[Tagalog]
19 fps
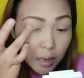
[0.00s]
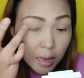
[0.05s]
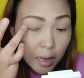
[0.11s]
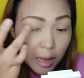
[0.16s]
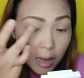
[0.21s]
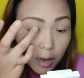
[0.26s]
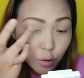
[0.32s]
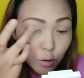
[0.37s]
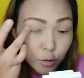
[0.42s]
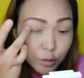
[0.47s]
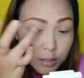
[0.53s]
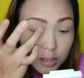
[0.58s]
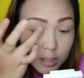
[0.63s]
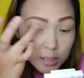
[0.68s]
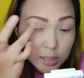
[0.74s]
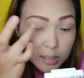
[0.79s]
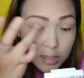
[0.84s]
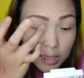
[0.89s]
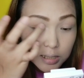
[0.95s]
ang
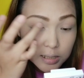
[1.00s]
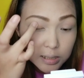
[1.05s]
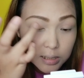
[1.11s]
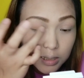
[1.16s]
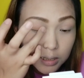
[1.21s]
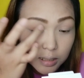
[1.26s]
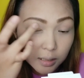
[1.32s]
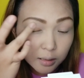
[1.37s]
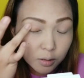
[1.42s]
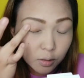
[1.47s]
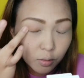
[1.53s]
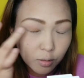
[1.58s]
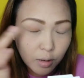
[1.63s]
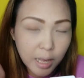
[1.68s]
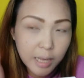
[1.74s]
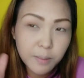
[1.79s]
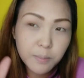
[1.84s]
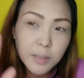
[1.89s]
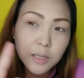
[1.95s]
consistency nito,
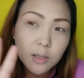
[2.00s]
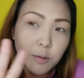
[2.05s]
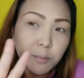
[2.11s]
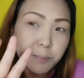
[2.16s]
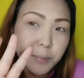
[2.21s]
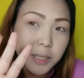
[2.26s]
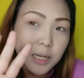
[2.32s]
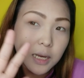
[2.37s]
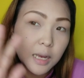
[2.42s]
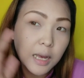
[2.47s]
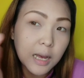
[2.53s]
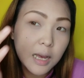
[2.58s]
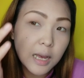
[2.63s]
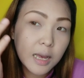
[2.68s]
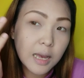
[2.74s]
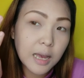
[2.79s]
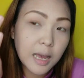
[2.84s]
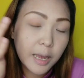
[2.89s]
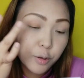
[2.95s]
I mean, yung
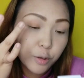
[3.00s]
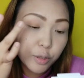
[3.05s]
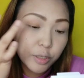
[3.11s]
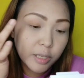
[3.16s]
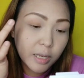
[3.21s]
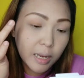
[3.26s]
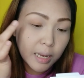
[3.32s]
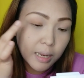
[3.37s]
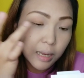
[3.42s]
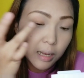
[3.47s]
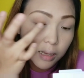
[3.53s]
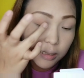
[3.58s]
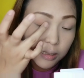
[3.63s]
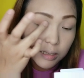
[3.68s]
pinaka, ano niya,